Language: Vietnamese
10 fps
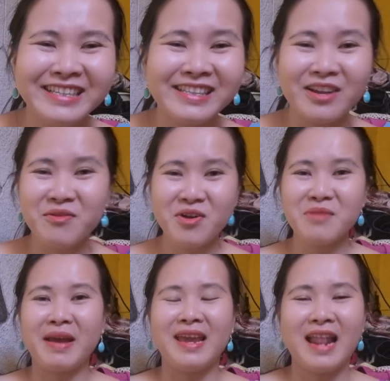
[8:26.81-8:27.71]
chứ tao đâu có nói
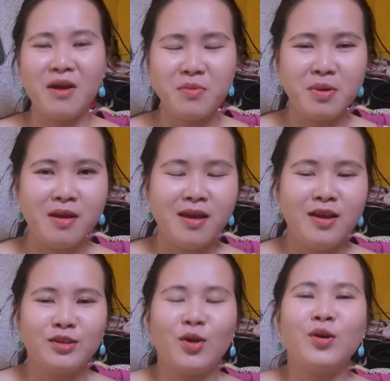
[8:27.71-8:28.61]
mày gì đâu
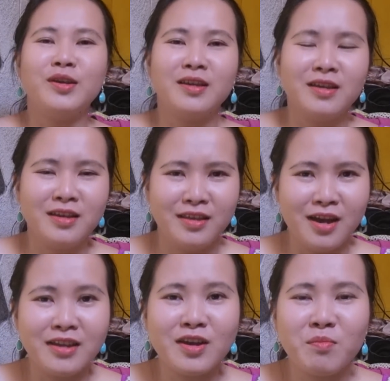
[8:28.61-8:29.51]
thôi
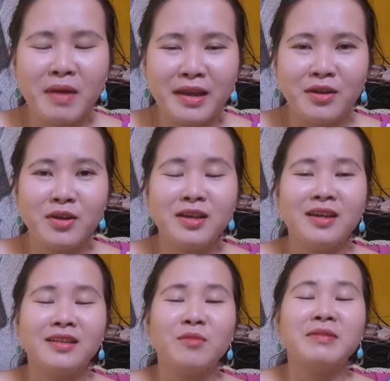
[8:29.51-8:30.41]
vợ chồng mày thôi
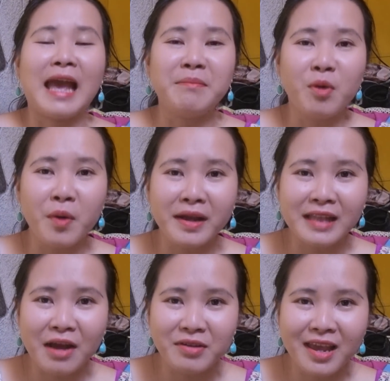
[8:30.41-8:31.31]
à, thông cảm bỏ qua
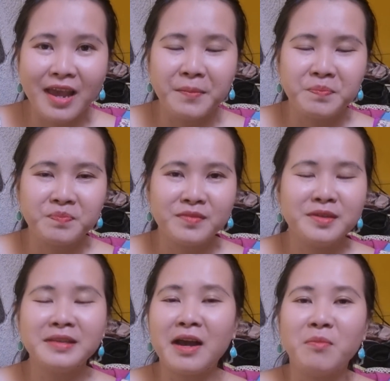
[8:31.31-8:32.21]
tao đi ha
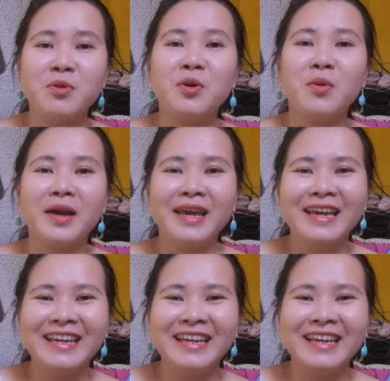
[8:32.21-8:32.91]
chứ tao không có cố ý